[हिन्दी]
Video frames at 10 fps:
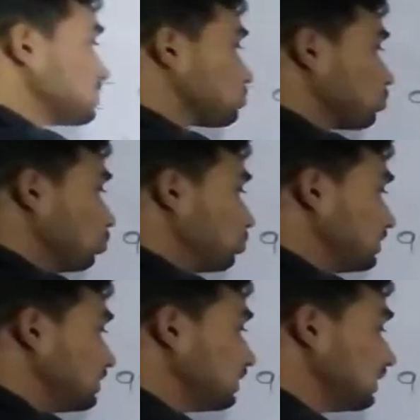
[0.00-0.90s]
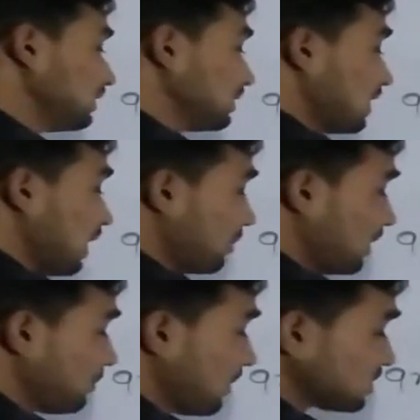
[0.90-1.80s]
पास क्लोरीन है
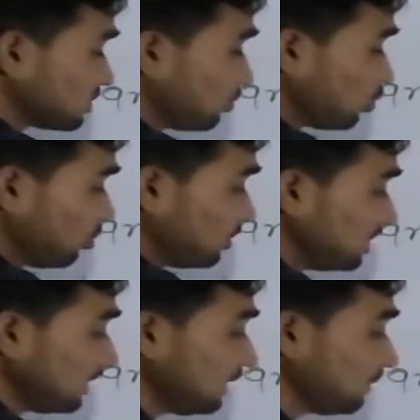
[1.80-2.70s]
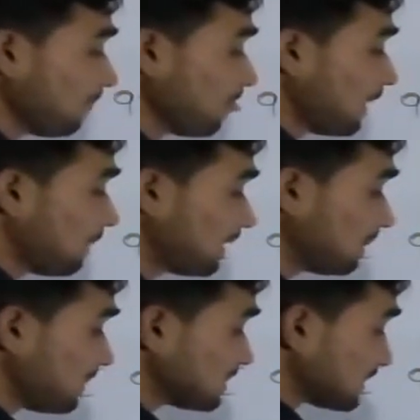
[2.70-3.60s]
हमारे पास ब्रोमीन है हमारे
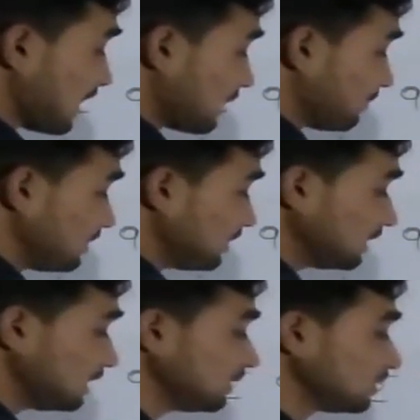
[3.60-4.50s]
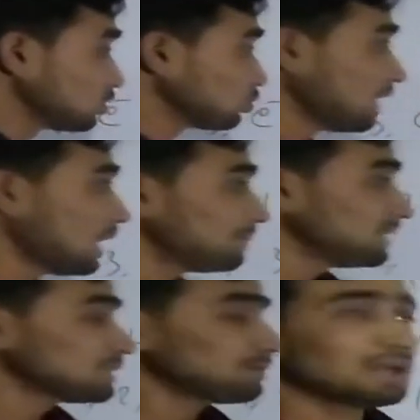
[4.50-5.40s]
पास कार्बन है तो यहाँ पर
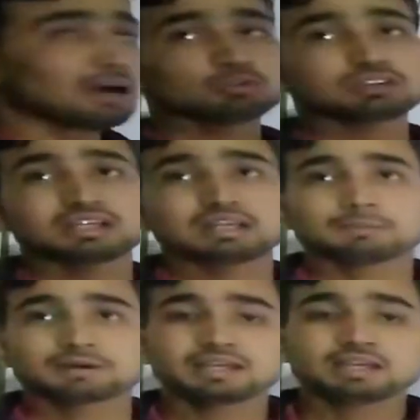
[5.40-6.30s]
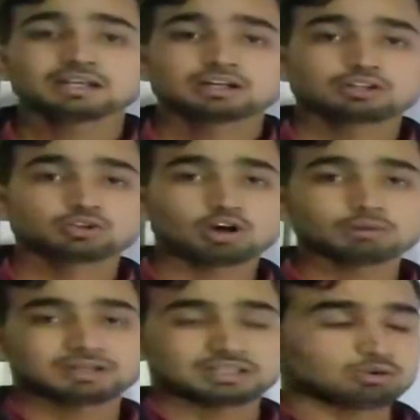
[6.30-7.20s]
ये सब क्या होते हैं आपके नॉन
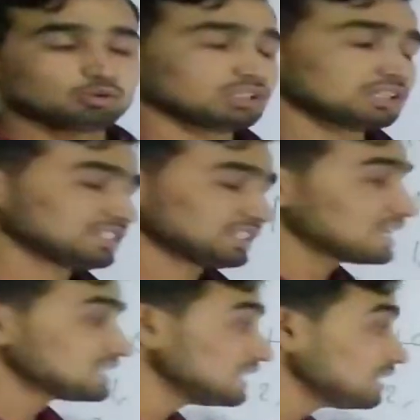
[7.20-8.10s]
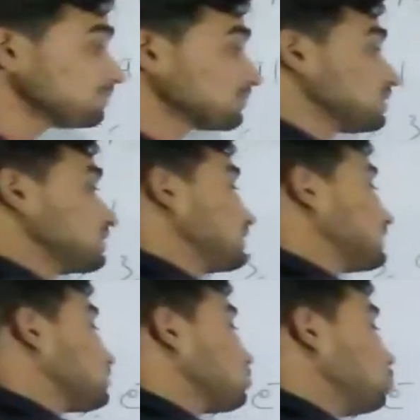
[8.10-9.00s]
मेटल होते हैं कैसे कि
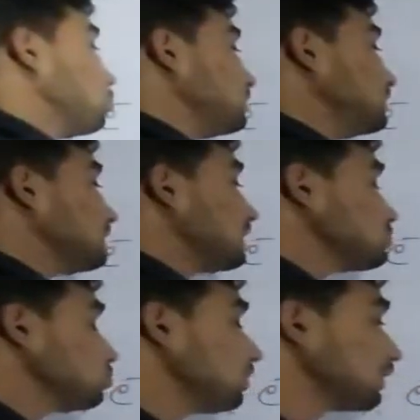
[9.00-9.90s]
क्लोरीन का जो